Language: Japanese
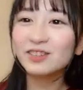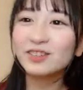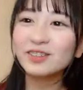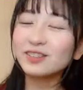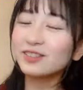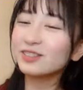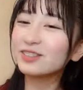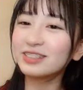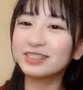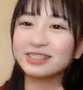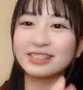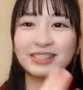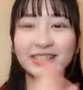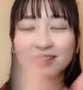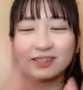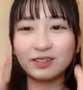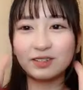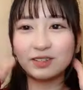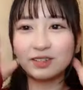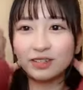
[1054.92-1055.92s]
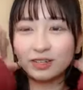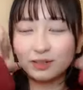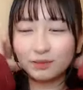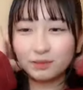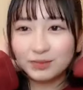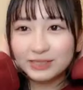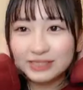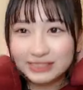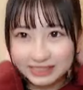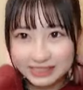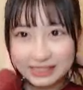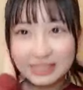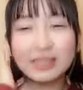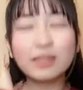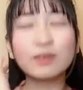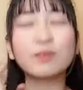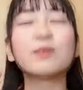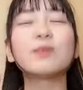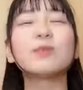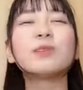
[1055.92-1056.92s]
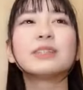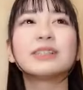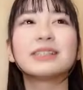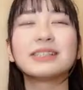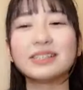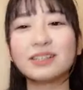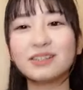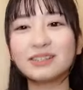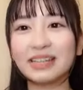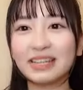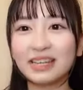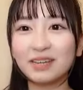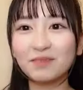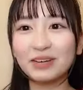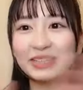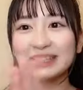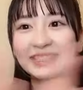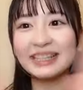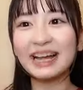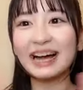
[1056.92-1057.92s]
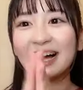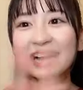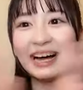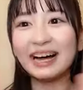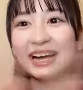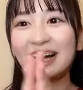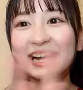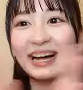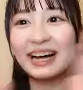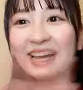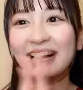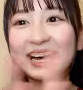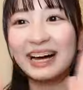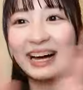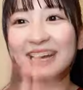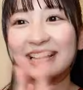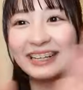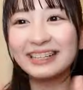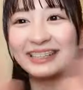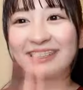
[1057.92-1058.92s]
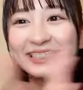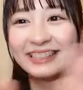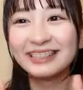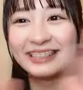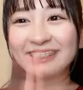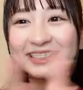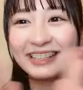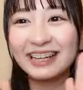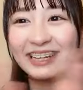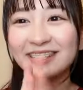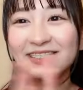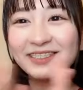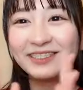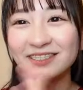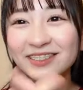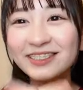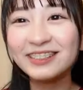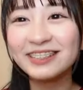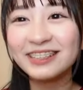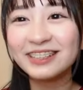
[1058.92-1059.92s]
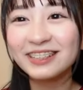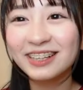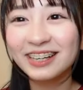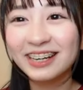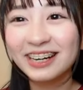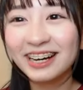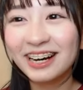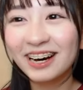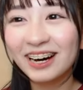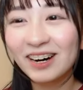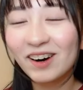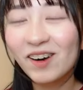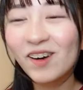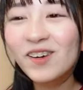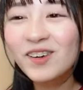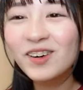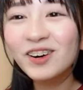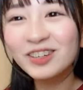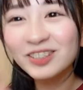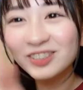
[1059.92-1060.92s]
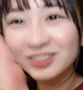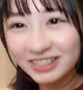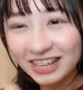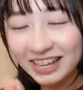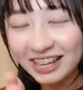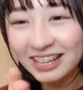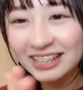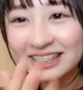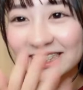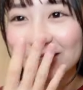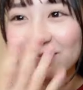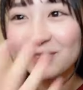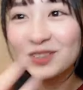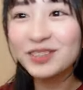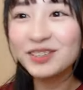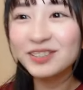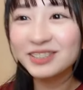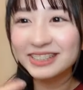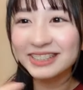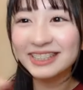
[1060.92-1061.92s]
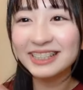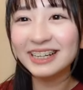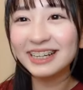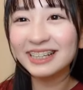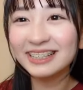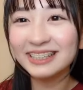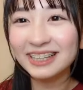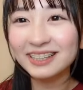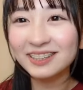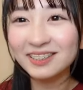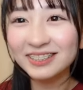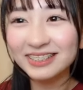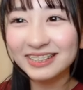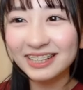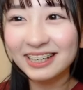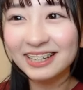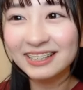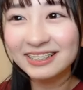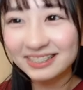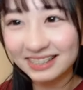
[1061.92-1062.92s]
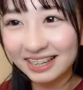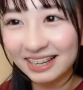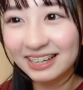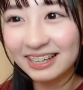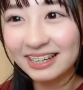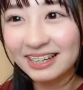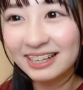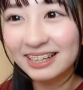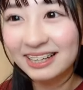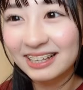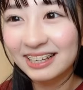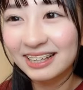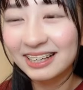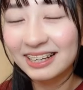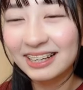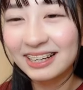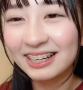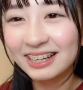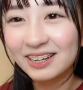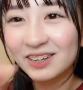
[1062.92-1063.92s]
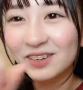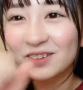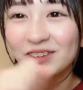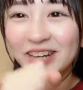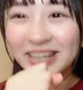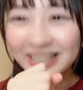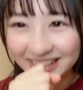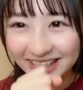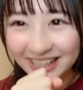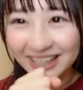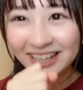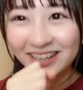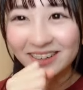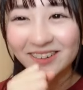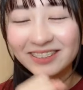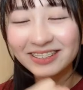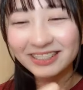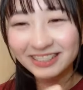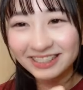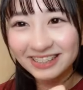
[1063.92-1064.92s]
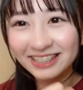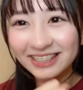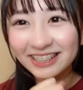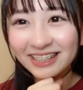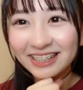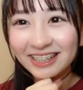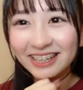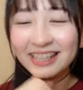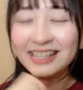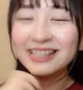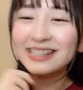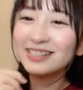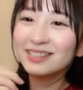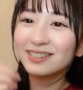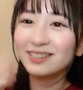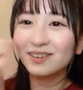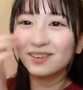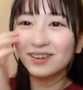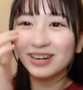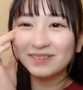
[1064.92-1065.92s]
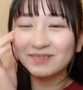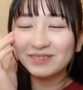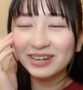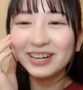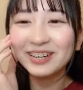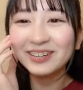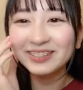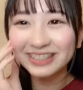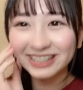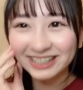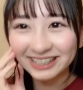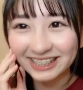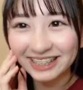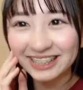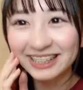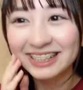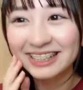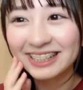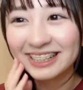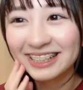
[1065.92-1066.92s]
高校卒業無事に高校卒業できましたっていう報告をね自分の口からちゃんとしてなくてごめんね本当にいつ言おうか迷ってて